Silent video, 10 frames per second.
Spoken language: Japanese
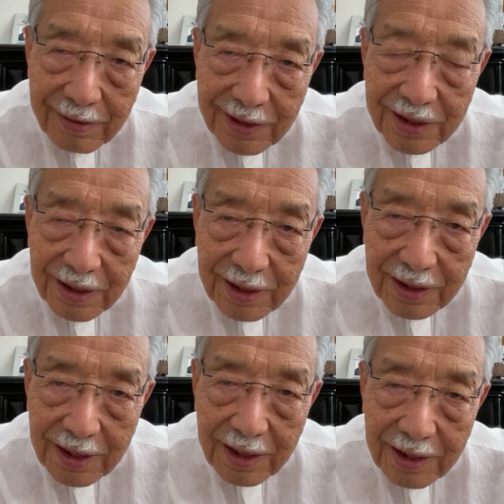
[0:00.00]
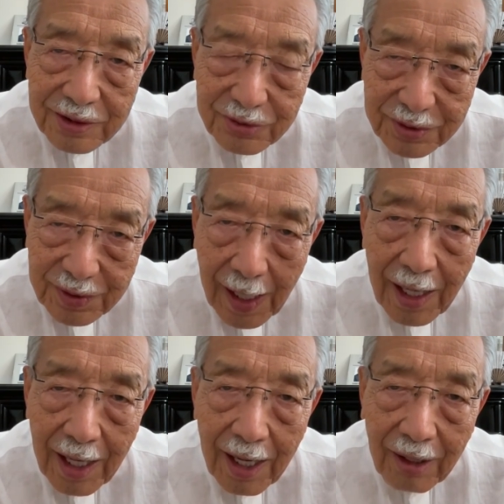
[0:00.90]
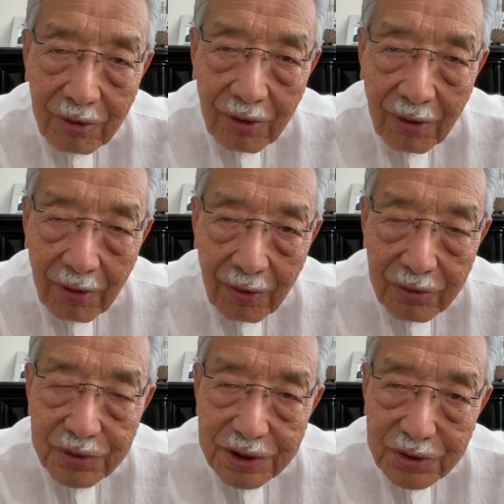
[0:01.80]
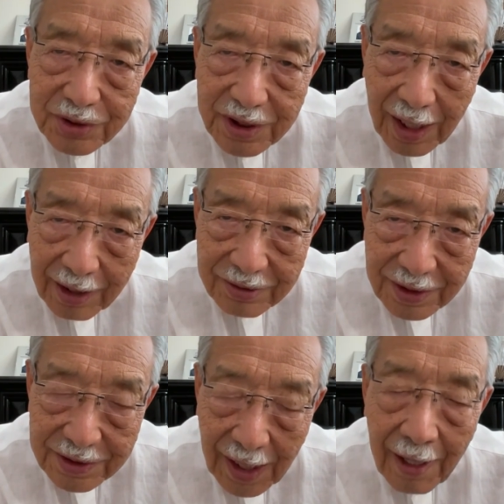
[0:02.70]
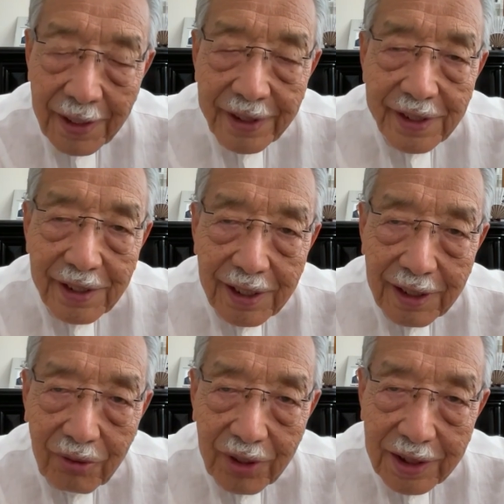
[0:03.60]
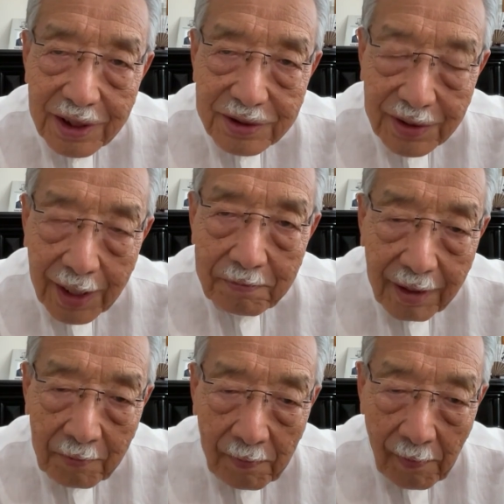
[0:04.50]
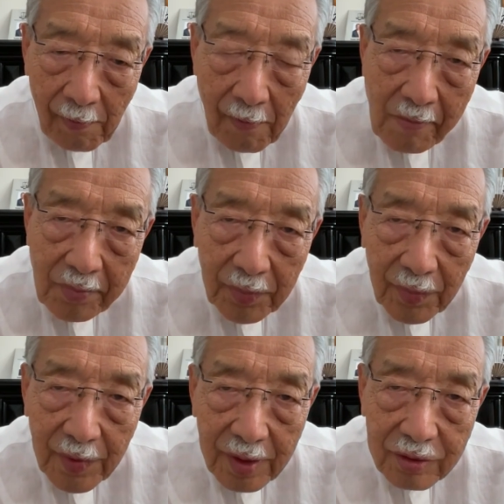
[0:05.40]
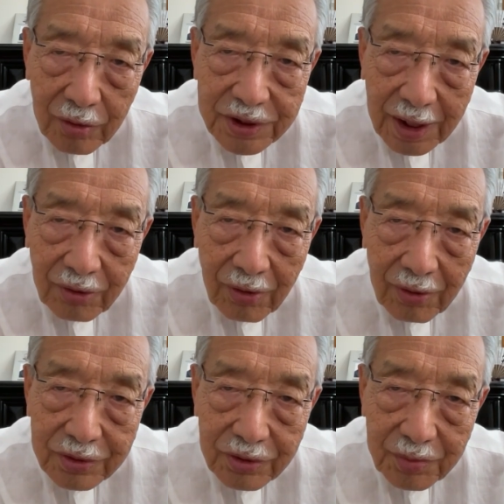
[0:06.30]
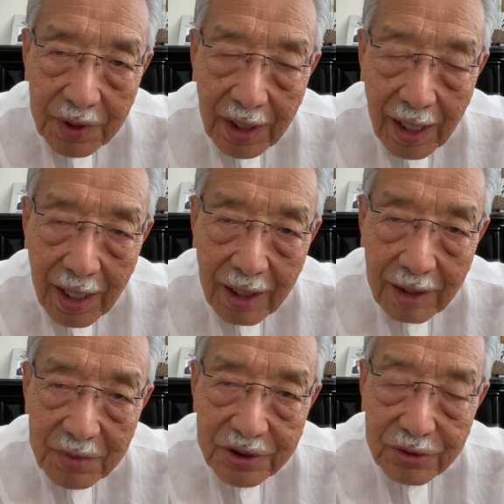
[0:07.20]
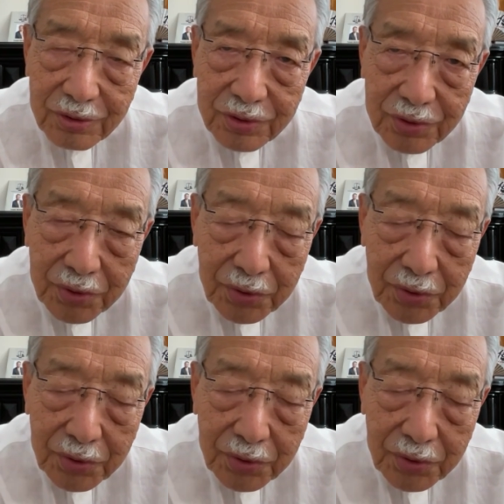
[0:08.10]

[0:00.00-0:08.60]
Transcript: に作ったこの軍事組織があるんですが、えー、これがですねロシアの住民が密集する